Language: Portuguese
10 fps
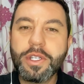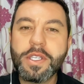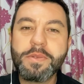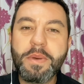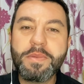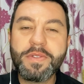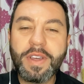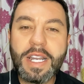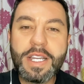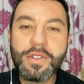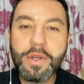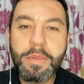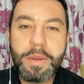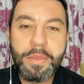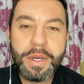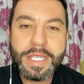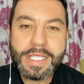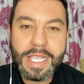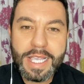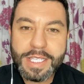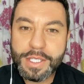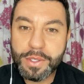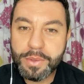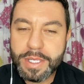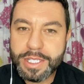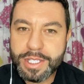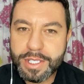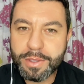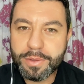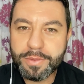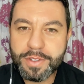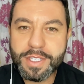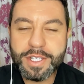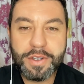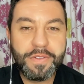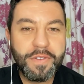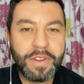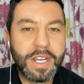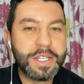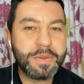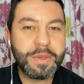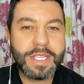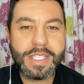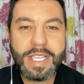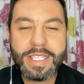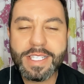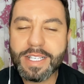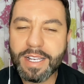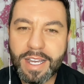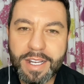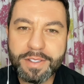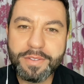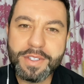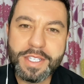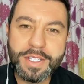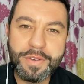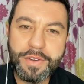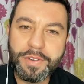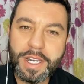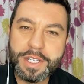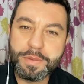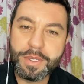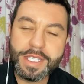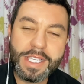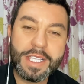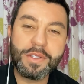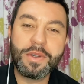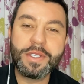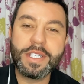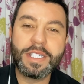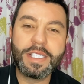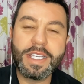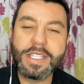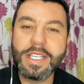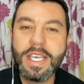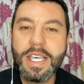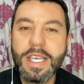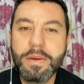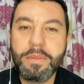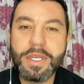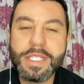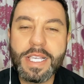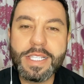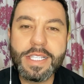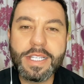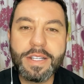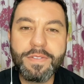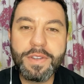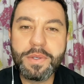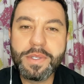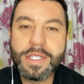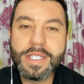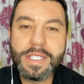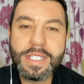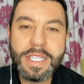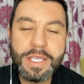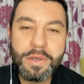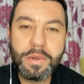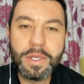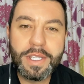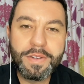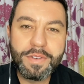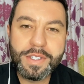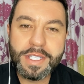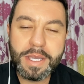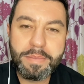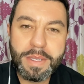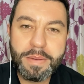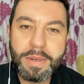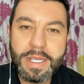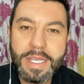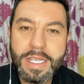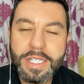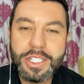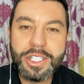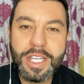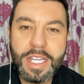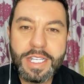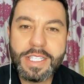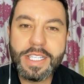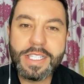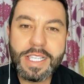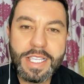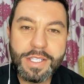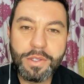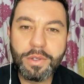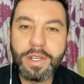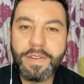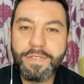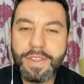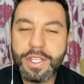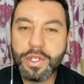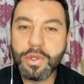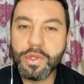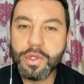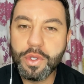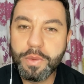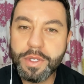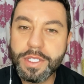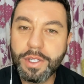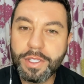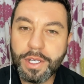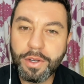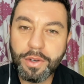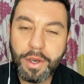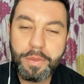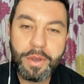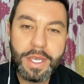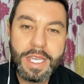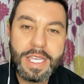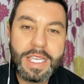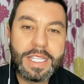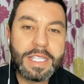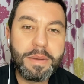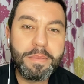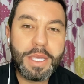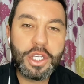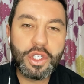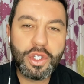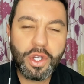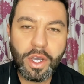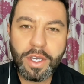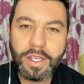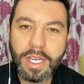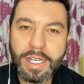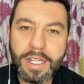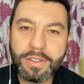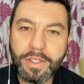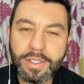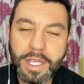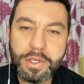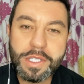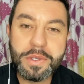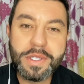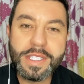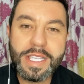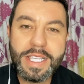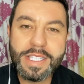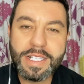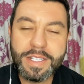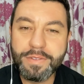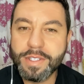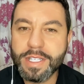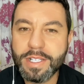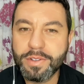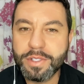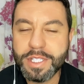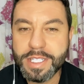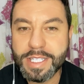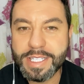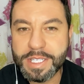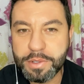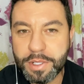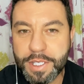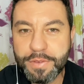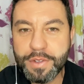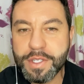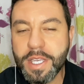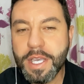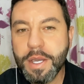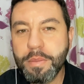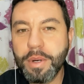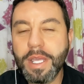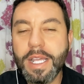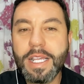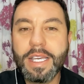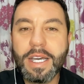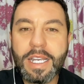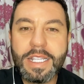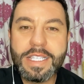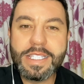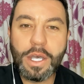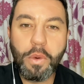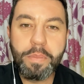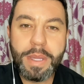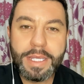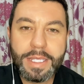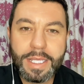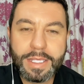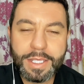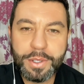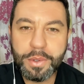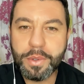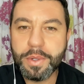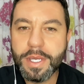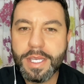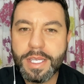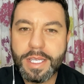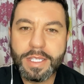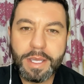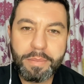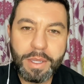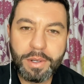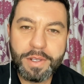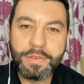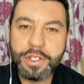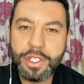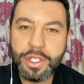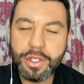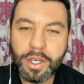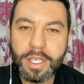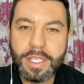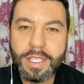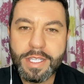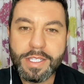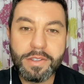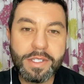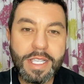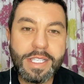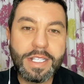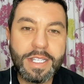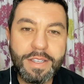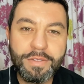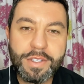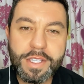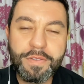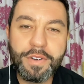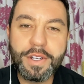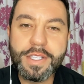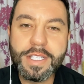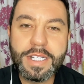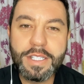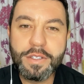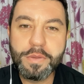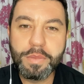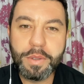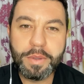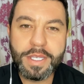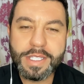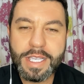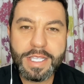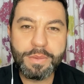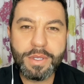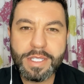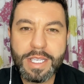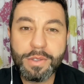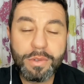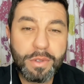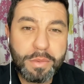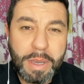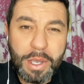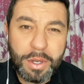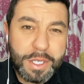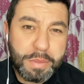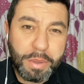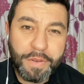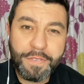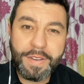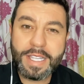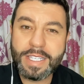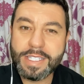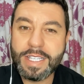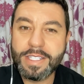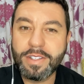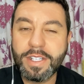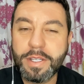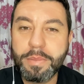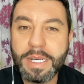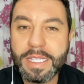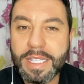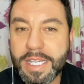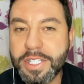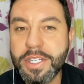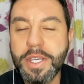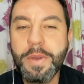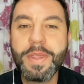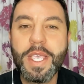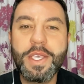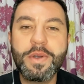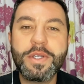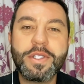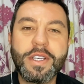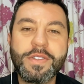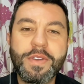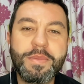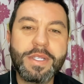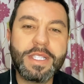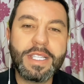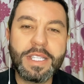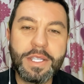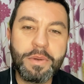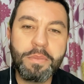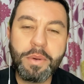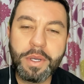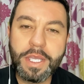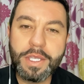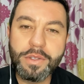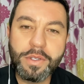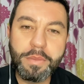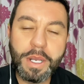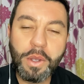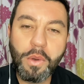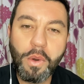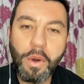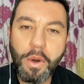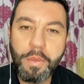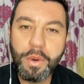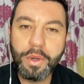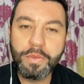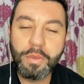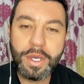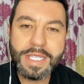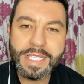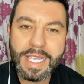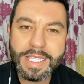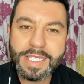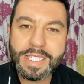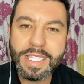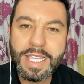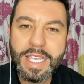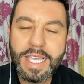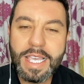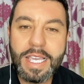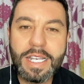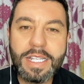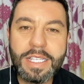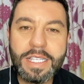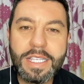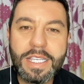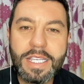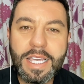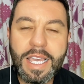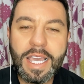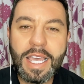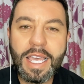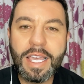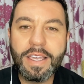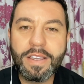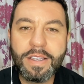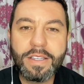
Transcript: nós vamos falar sobre Moisés no Egito. Você já ouviu falar de Moisés? Claro que você já ouviu falar de Moisés, com certeza. Moisés escreveu cinco livros na Bíblia: Gênesis, Êxodo, Levíticos, Números, Deuteronômio e também Jó. Na total são seis livros. Eu disse cinco livros porque ali está o Pentateuco e também o livro de Jó. São seis livros que foram escritos por Moisés. Moisés, um dos maiores profetas da história da humanidade. E hoje nós vamos entender um pouquinho sobre como Moisés ele é,